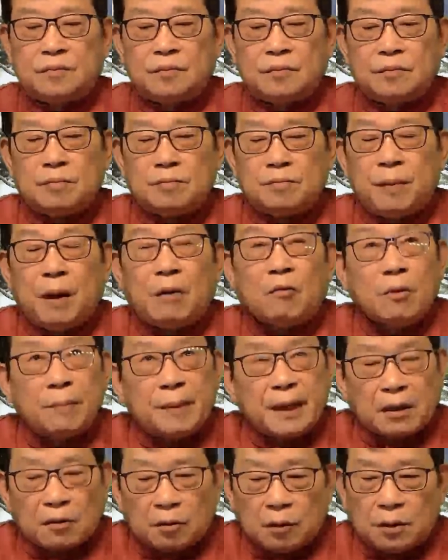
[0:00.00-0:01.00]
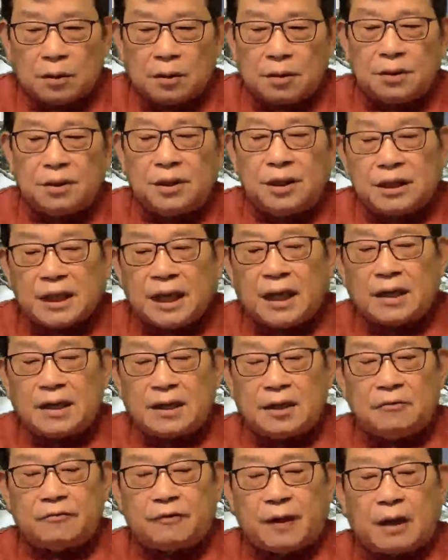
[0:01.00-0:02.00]
包括美国、意大利、
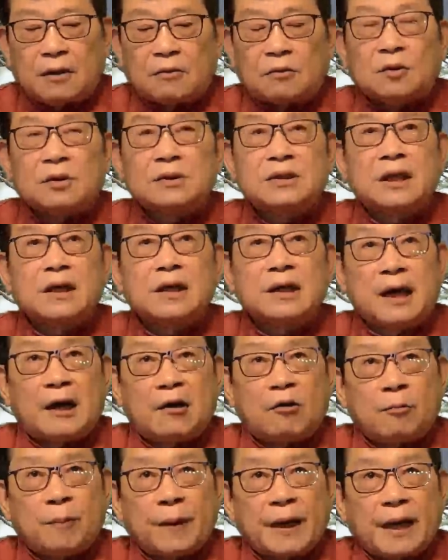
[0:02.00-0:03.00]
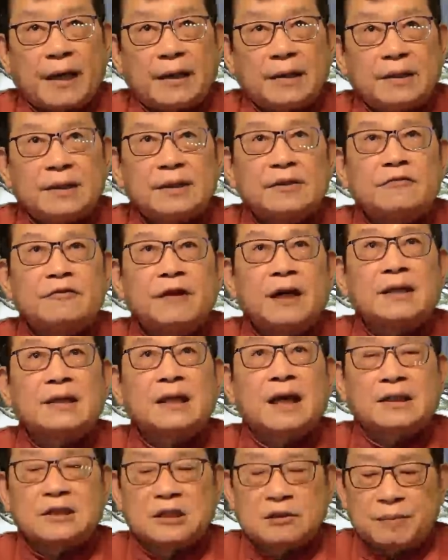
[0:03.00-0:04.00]
法国等老牌的发
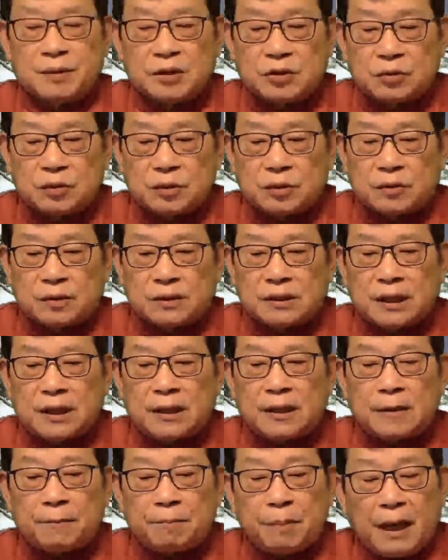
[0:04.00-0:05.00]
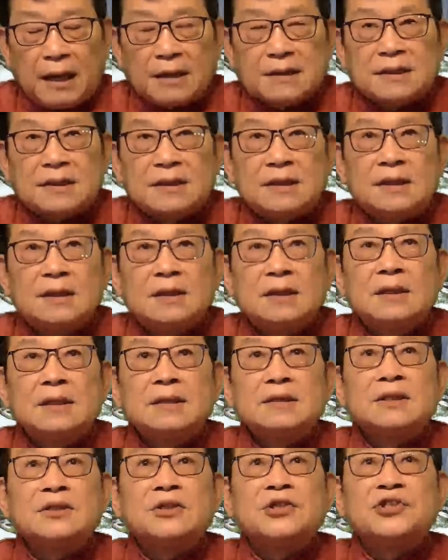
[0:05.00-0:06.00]
达资本主义国家，巴西
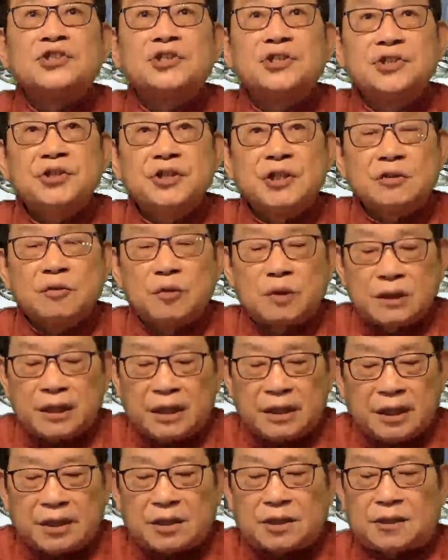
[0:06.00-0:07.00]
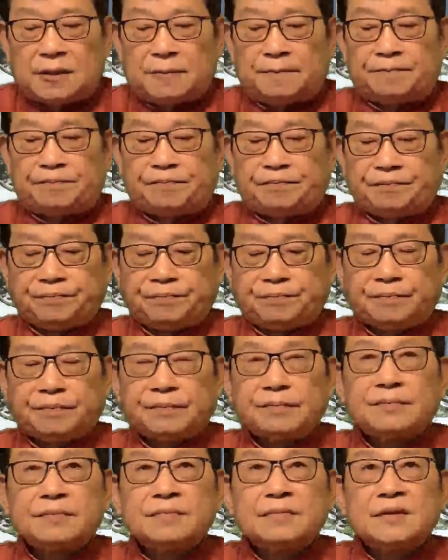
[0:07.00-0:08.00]
这些新兴国家也是。
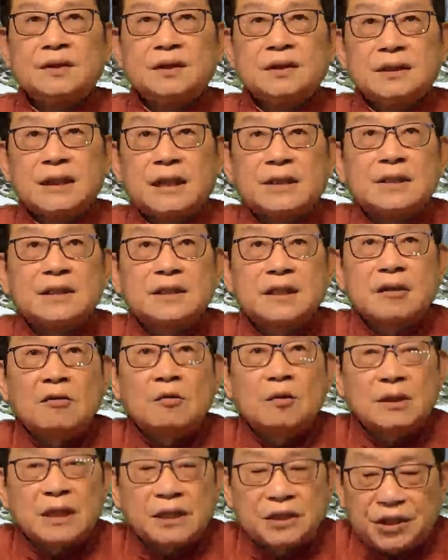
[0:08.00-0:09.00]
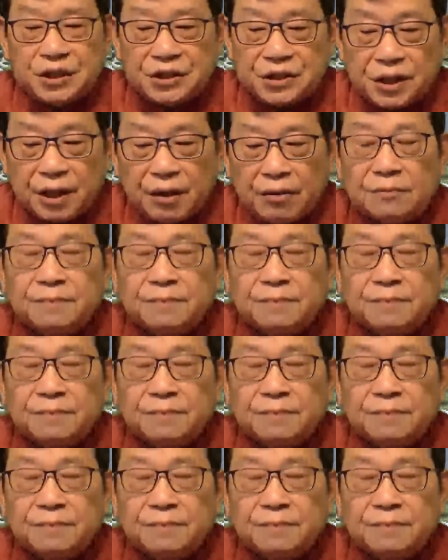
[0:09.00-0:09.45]
但是这个国家底子厚。